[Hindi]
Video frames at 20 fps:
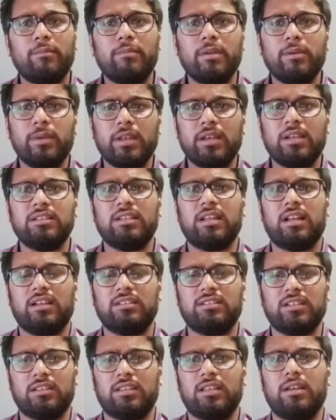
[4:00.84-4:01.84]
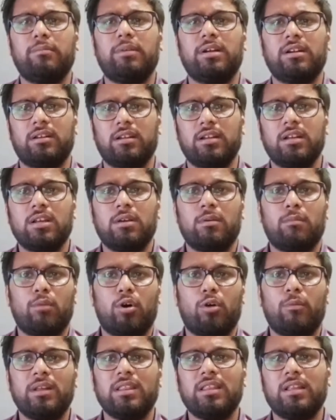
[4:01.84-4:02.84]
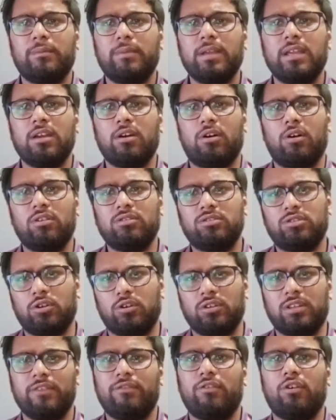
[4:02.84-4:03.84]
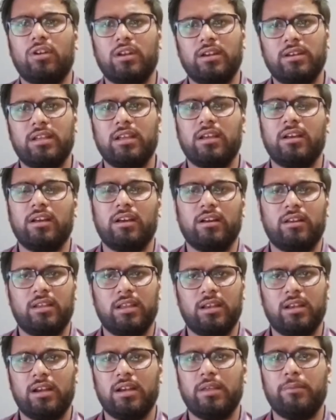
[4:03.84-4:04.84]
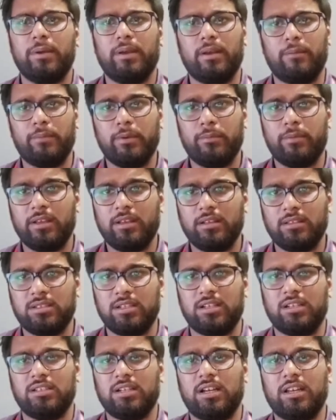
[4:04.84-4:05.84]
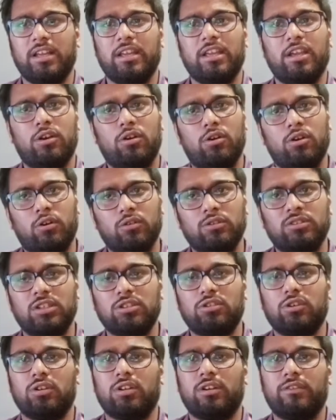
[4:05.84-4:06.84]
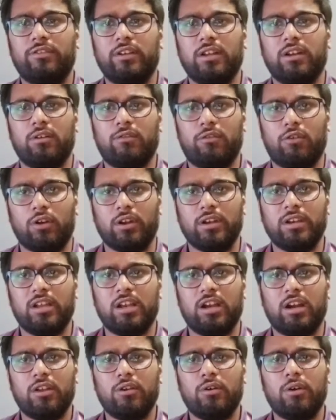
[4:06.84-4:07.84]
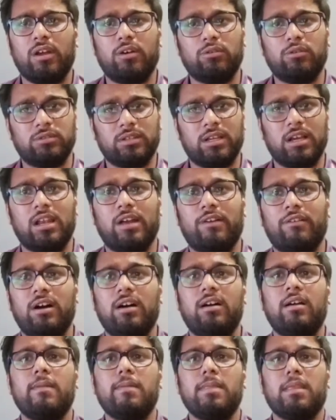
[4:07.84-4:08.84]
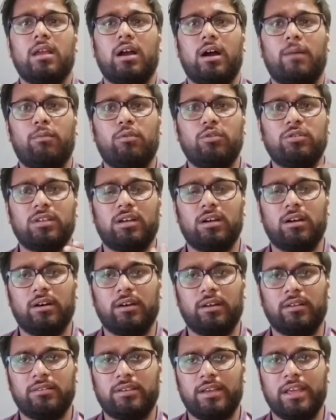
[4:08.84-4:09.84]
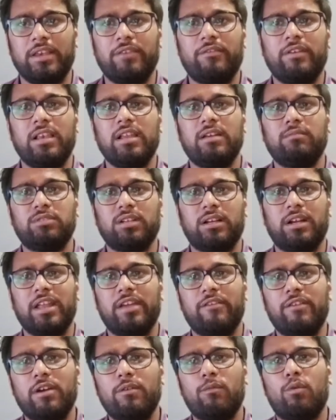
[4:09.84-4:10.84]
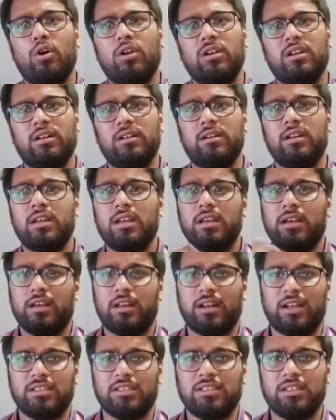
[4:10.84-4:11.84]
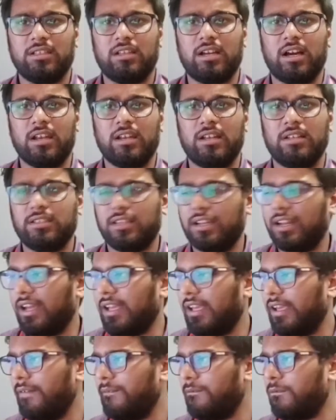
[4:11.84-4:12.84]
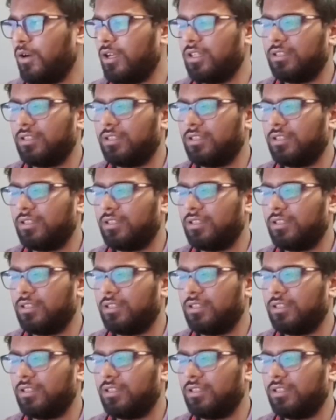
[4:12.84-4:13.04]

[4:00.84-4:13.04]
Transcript: भी नजर आ सकते हैं बट मोहम्मद नबी और चौथे फॉरेन खिलाड़ी पे अभी भी चर्चा रहेगी कौन सा चौथा फॉरेन खिलाड़ी हो गया उसके अलावा आपको केन विलियमसन डेविड वार्नर राशिद खान नजर आएंगे वही